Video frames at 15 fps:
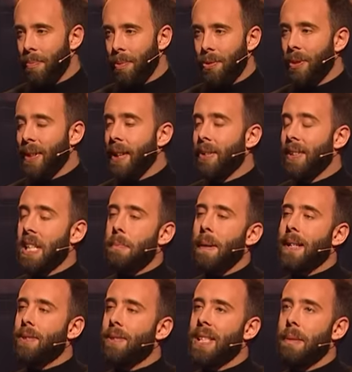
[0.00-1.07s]
Pour ceux qui connaissent pas
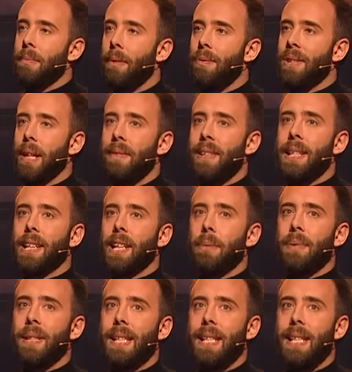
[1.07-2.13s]
le sentiment, vous savez, c'est comme
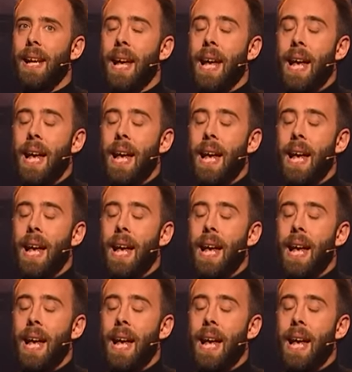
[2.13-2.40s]
si